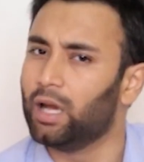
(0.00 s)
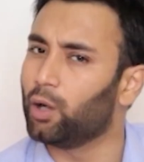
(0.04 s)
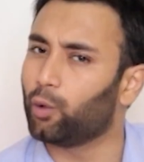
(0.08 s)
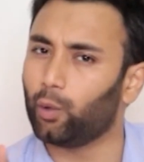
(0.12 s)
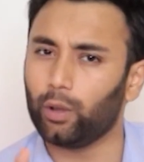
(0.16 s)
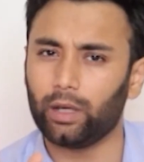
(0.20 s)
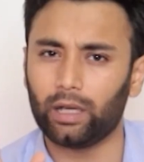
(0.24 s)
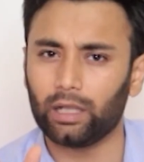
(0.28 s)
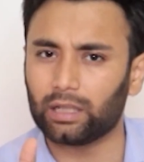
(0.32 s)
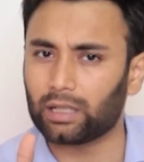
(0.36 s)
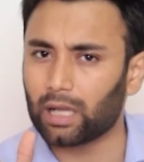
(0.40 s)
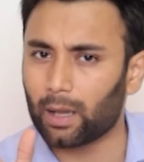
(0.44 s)

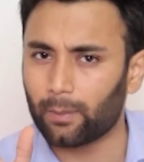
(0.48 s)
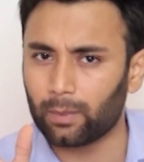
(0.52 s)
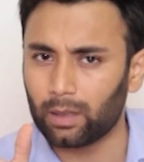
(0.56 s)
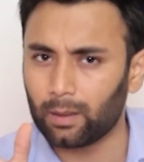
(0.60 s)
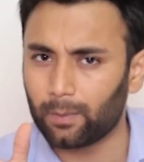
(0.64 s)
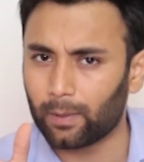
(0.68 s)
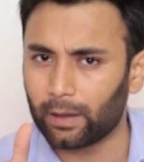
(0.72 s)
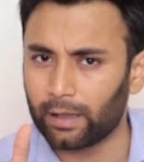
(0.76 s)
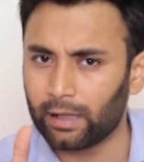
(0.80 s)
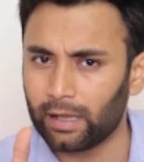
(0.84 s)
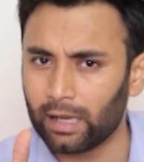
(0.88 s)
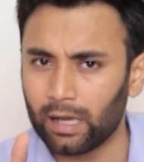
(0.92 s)
कोई किताब
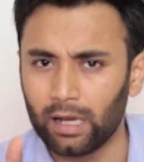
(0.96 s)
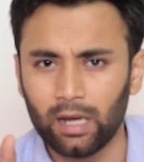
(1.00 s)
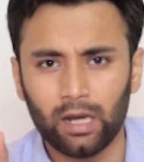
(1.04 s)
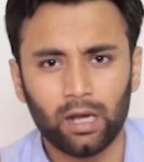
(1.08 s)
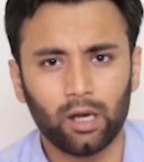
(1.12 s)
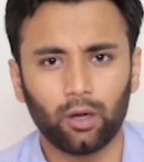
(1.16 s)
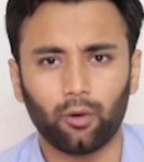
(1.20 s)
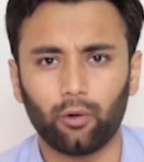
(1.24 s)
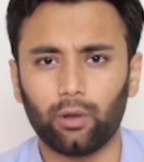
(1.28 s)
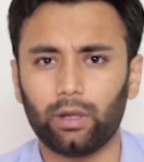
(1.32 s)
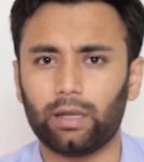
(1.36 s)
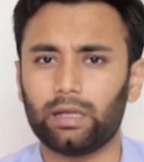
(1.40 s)
नहीं पढ़ी है
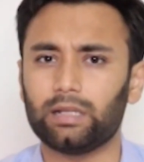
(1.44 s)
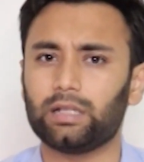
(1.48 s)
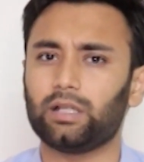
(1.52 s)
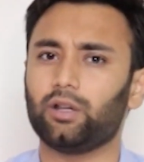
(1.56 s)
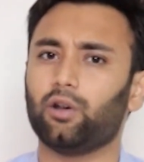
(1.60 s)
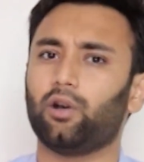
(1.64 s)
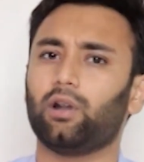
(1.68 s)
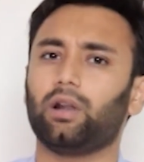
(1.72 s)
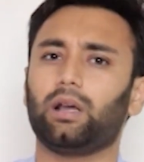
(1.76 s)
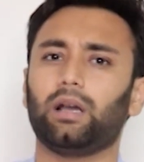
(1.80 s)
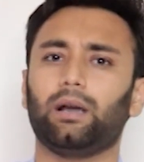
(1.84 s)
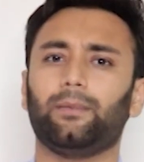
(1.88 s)
कोई किसी
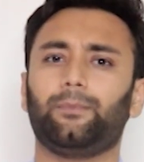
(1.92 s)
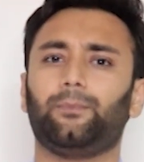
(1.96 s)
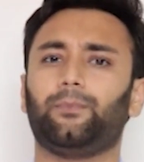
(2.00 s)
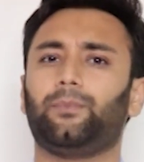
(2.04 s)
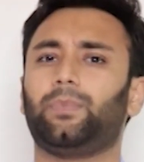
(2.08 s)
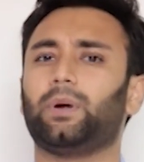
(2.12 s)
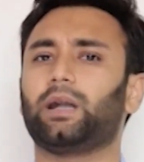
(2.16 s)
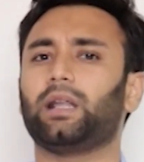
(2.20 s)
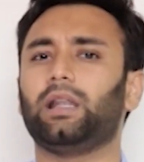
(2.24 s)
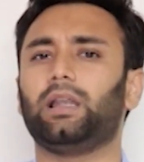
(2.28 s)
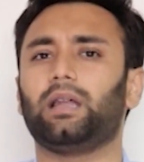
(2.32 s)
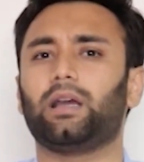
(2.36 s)
और का
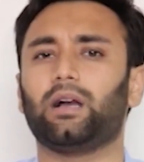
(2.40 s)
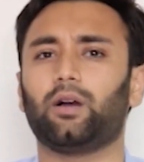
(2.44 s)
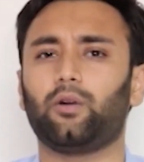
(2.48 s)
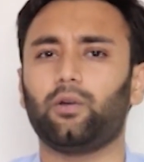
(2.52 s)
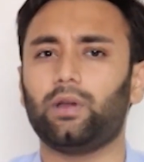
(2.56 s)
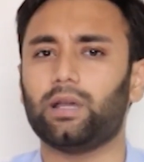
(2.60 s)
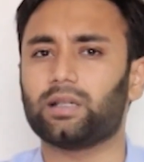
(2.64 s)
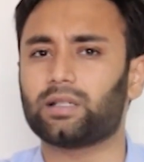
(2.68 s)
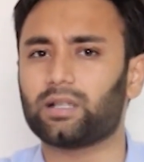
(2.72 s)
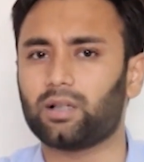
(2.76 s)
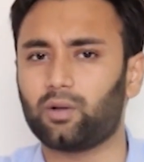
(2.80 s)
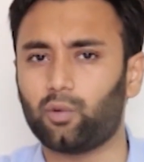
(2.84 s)
पढ़ा लिखा
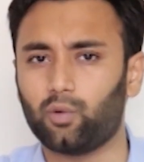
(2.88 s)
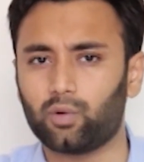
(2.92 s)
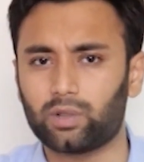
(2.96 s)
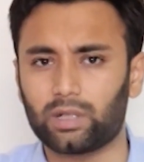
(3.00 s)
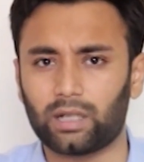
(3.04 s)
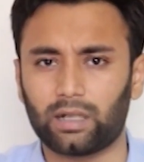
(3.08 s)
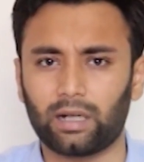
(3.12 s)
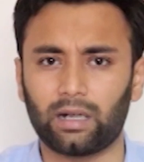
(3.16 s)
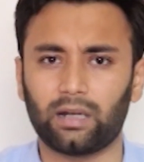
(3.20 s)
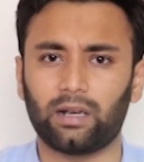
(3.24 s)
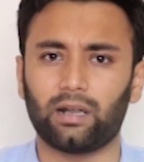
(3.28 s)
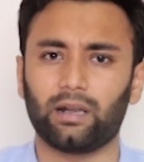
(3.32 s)
कोई ऐसा
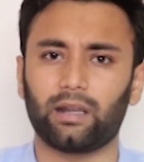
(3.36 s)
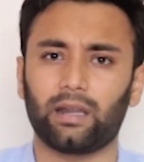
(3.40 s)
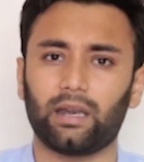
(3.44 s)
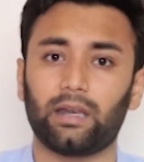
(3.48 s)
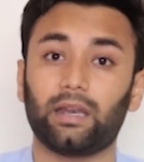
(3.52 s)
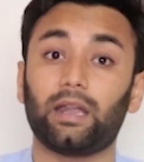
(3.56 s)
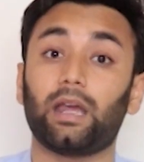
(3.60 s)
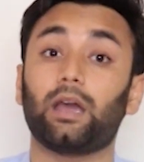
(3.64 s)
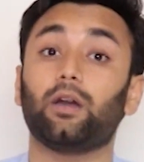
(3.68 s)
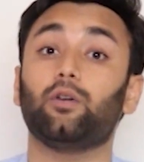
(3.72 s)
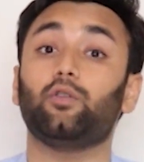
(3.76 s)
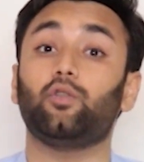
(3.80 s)
कोर्स अटेंड करके
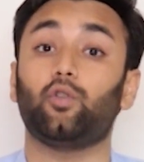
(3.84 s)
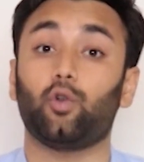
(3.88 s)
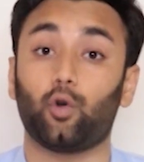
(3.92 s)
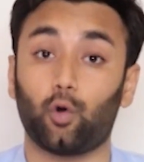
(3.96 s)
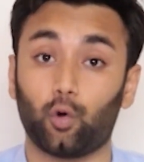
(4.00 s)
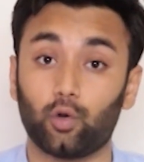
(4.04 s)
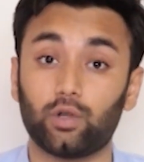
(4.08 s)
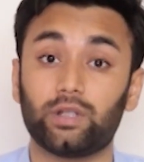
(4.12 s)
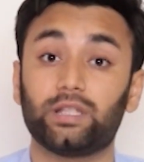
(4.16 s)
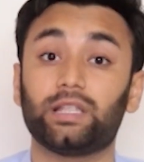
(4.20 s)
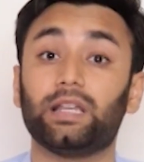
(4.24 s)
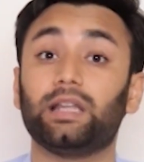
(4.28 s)
नहीं आया हूँ
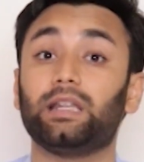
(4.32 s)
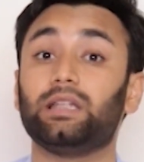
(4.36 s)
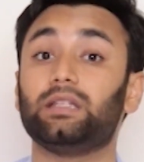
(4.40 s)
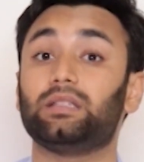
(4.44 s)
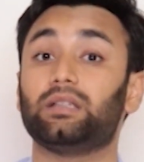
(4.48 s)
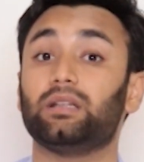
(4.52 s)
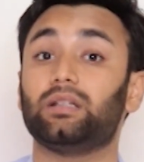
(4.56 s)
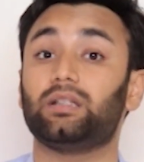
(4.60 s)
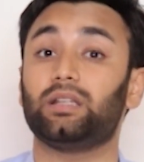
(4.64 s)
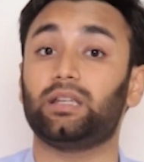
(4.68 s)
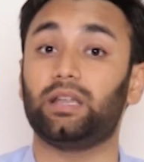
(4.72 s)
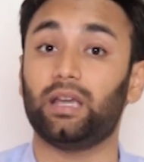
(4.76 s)
खुद से
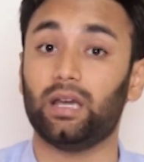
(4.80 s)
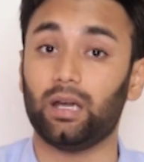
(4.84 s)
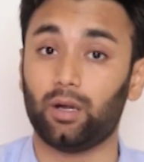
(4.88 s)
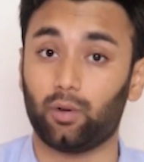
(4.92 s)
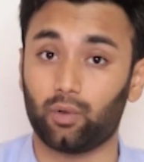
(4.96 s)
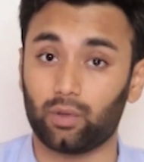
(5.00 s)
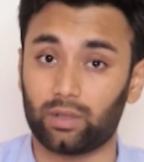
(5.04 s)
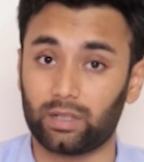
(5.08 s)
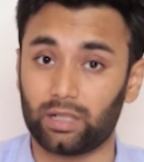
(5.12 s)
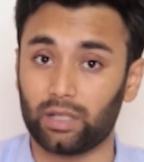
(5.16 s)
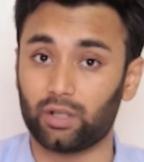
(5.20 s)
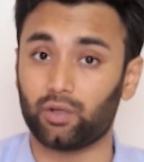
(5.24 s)
रिसर्च किया है
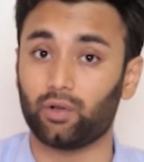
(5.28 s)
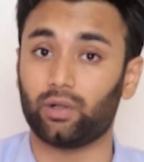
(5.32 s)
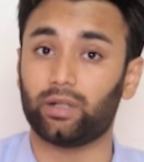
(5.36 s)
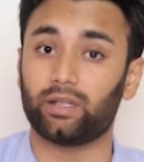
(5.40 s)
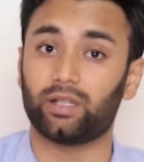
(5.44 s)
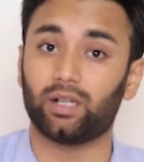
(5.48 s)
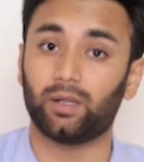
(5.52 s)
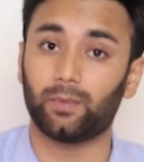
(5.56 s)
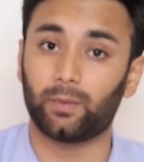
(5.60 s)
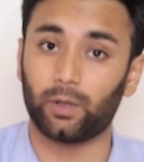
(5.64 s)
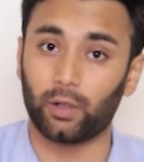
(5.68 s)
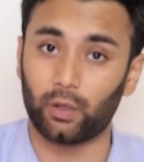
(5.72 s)
खुद से जो
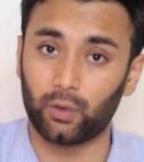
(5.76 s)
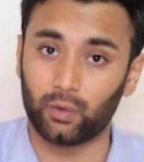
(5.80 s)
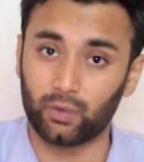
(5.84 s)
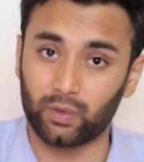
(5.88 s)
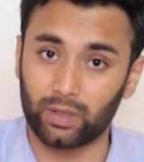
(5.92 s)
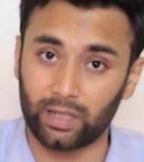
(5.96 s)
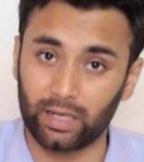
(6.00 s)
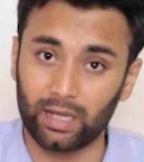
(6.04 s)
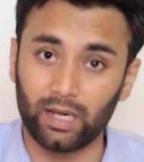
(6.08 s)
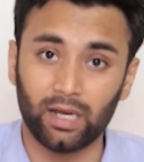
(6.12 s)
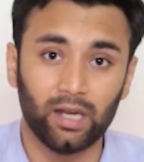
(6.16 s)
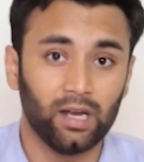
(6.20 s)
रिजल्ट
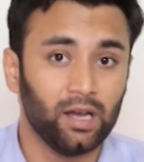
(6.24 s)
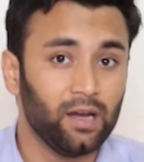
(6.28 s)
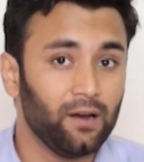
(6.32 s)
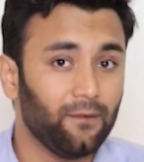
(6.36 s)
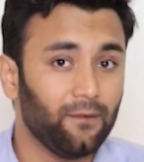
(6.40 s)
प्रोड्यूस किया है